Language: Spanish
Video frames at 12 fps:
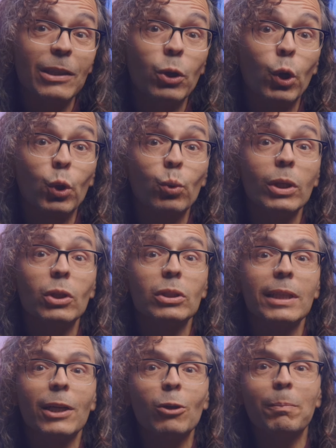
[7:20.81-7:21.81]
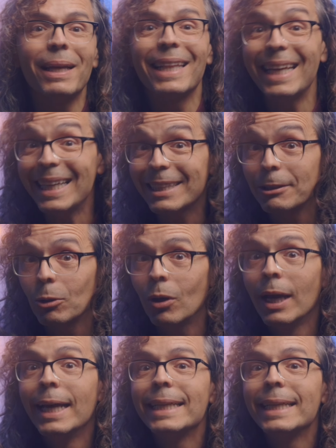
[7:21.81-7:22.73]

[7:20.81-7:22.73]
los ruidos de ropa. De hecho,